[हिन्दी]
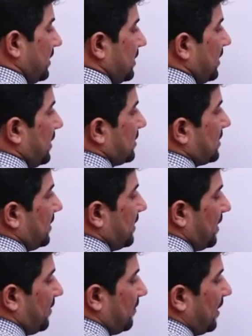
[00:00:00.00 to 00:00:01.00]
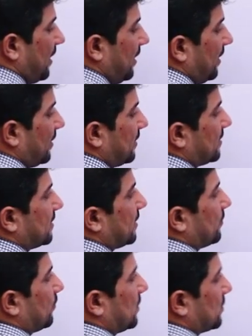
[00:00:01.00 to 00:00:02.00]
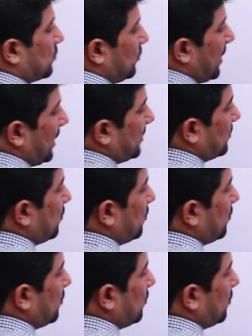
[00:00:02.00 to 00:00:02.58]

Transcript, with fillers: यहाँ से डी वाई इज इक्वल्स टू एक्स